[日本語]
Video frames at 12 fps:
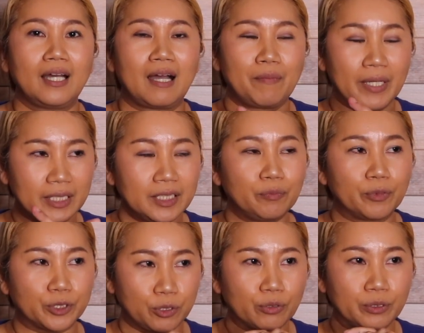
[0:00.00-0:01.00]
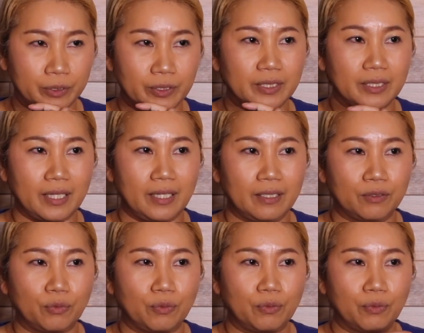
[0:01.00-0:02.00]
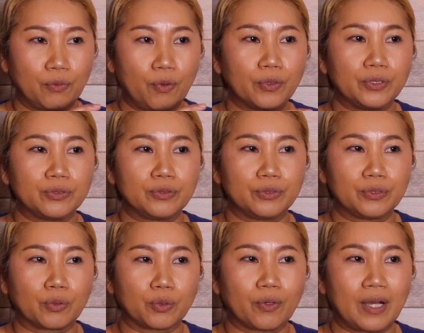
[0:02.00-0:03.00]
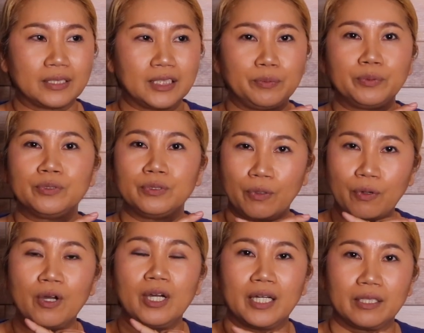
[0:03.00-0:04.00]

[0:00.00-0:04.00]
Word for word: あまりにもショック、えーと、こういうことが自分の、